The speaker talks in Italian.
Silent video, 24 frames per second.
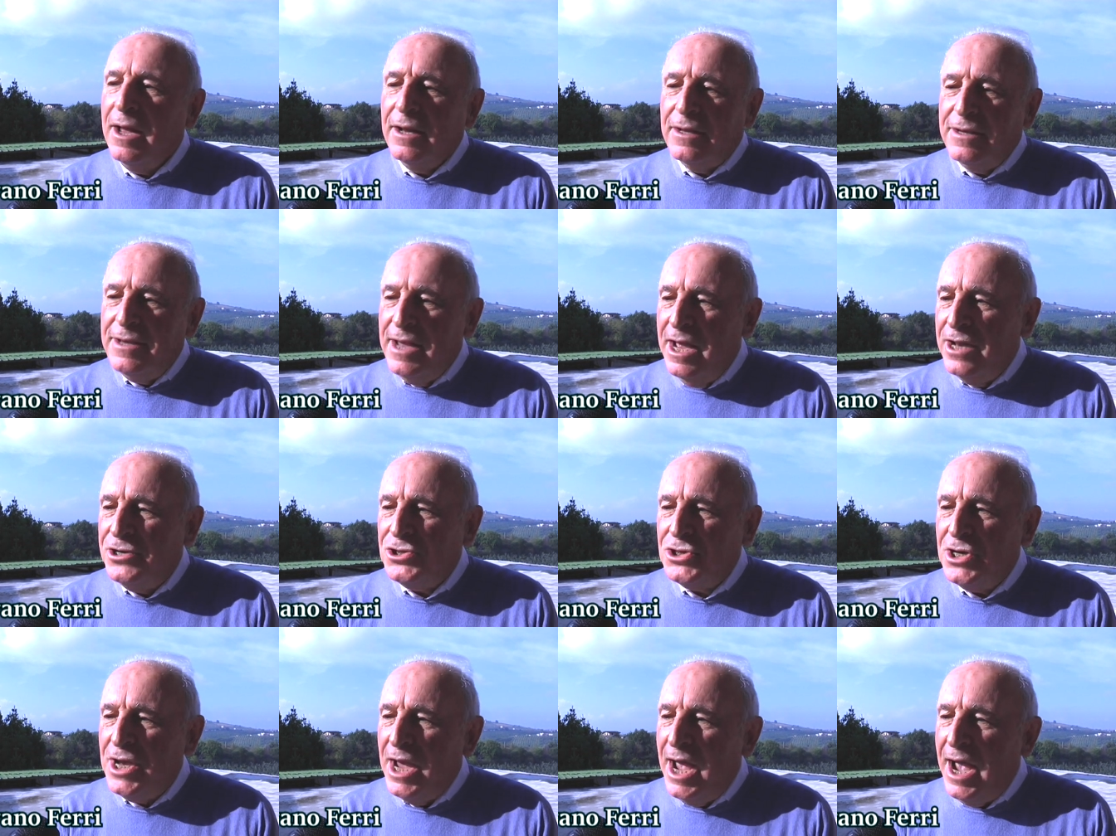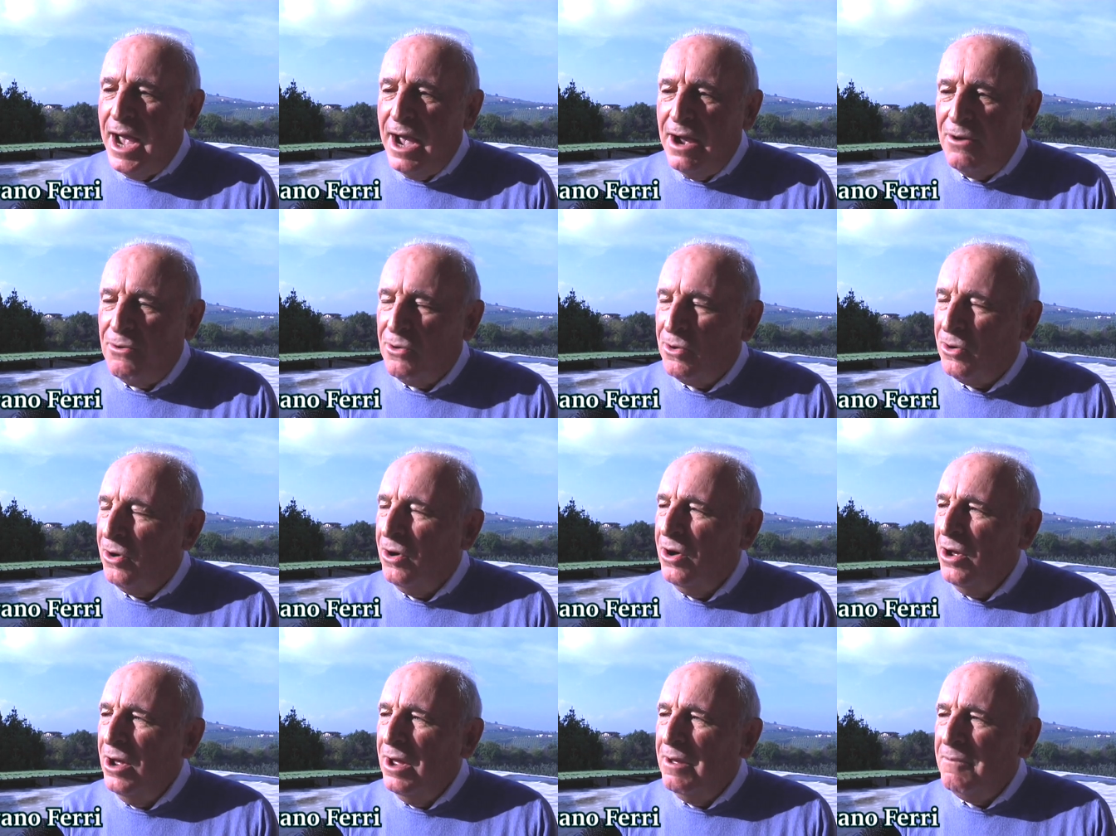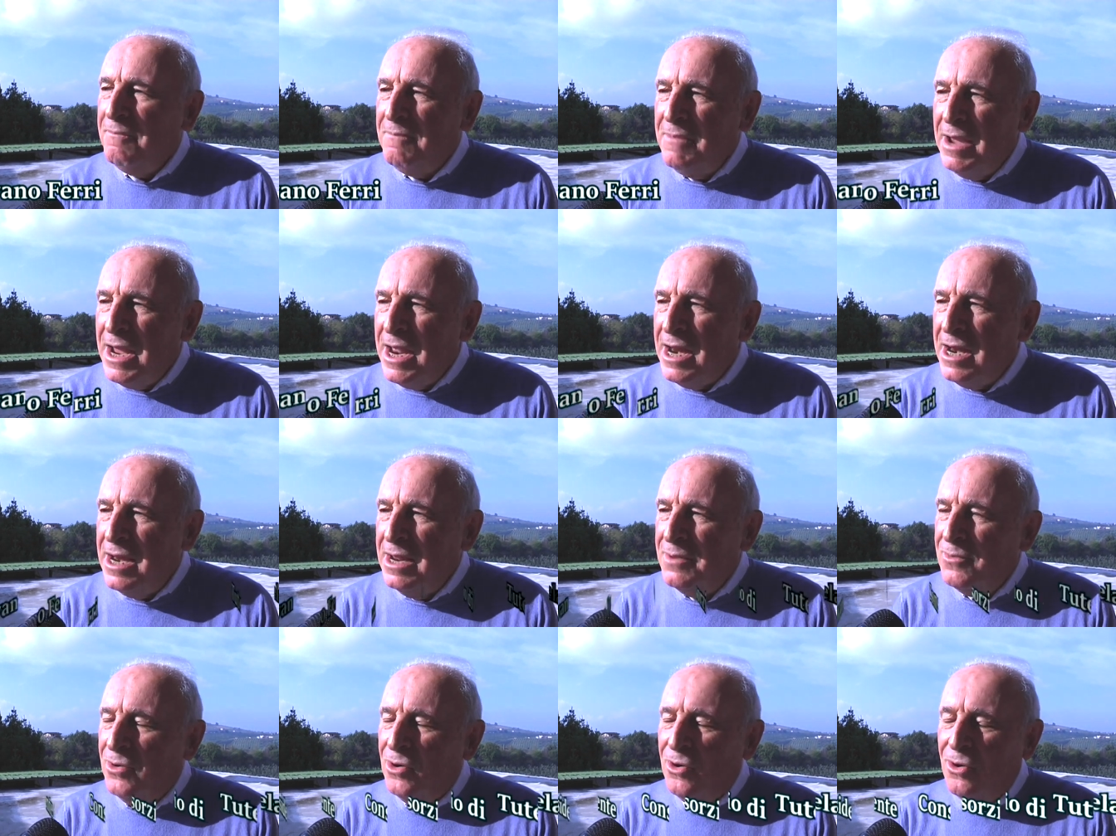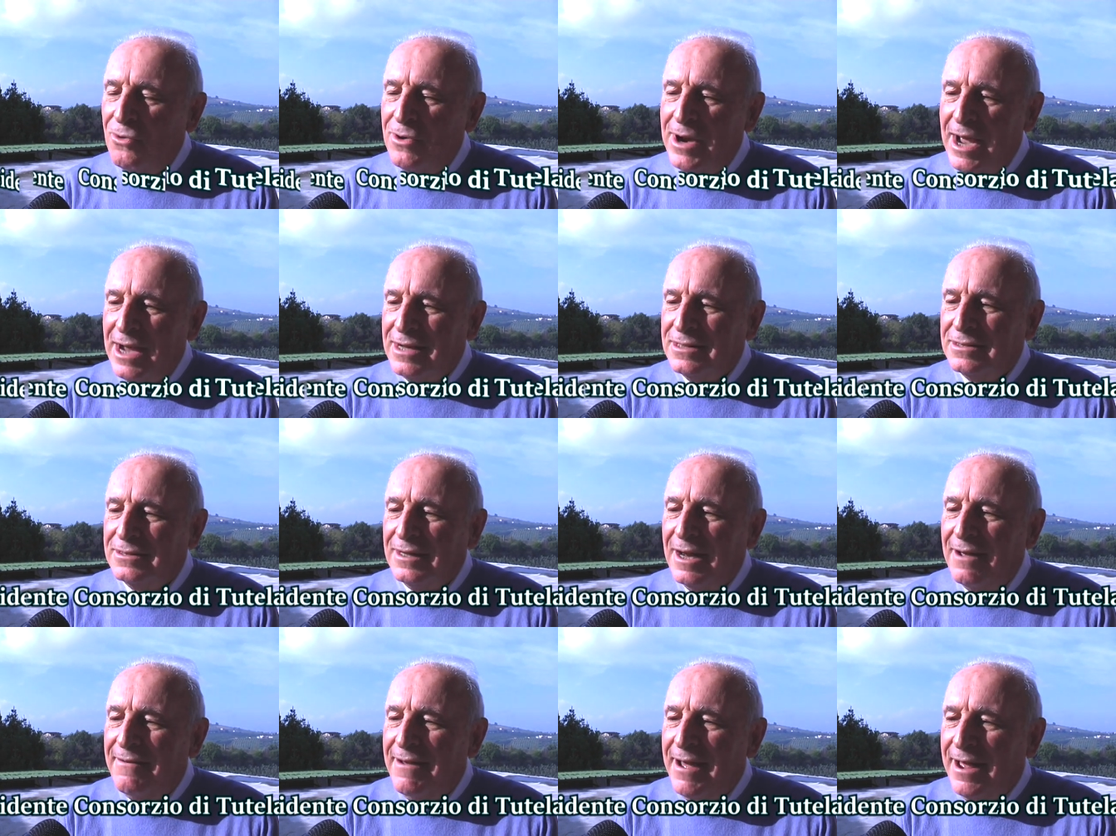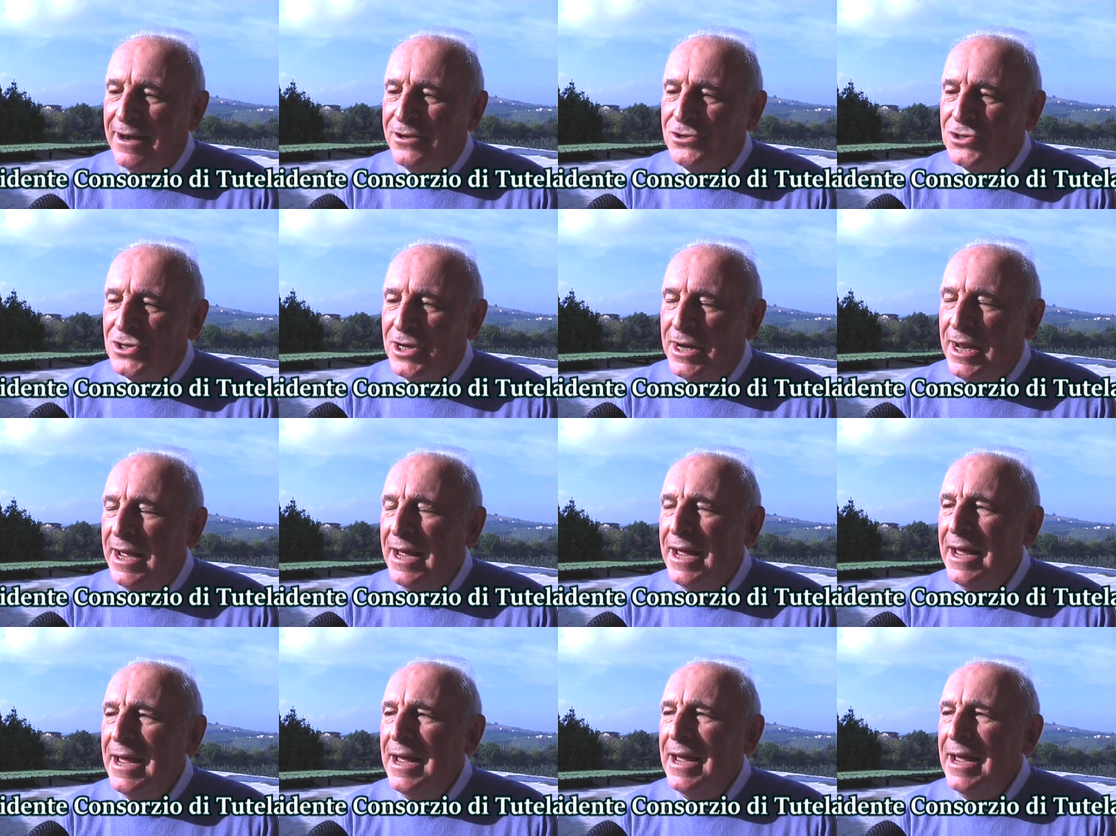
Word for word: 10 euro minimo un extravergine